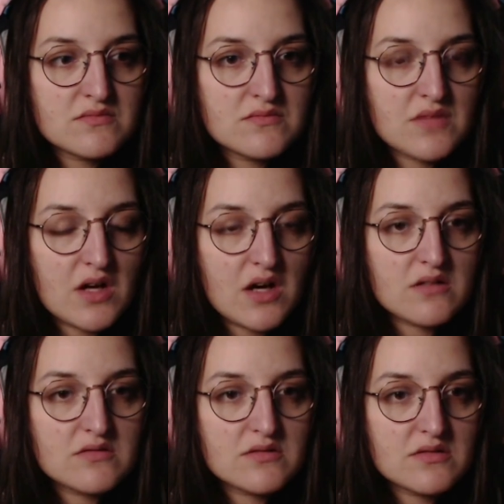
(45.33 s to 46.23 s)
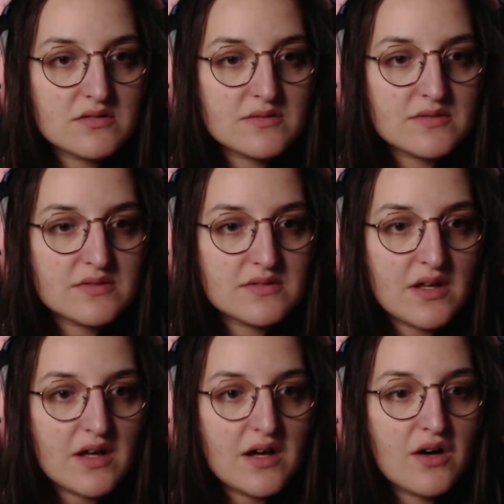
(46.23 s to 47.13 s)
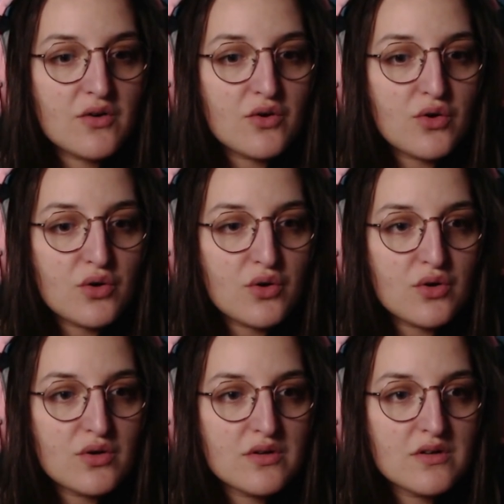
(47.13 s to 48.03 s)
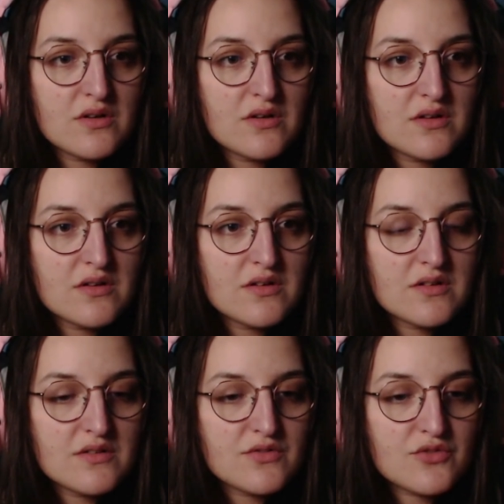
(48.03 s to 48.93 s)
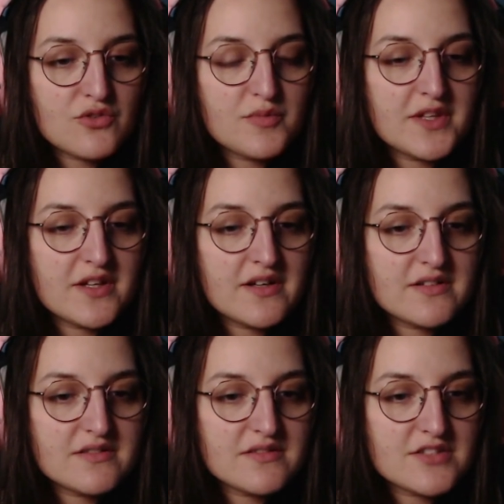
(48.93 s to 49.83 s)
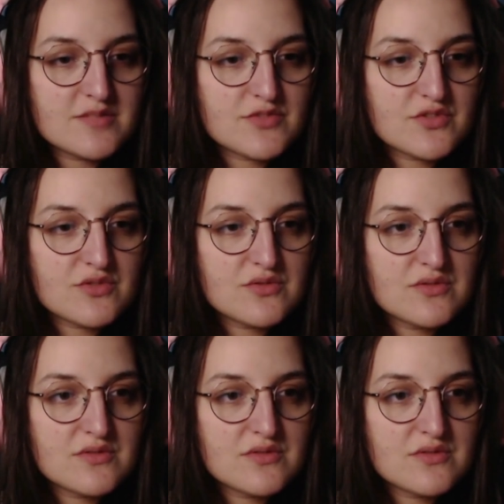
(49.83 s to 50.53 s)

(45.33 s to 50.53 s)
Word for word: Ah. Ah, oh. Trop bien. J'aime trop.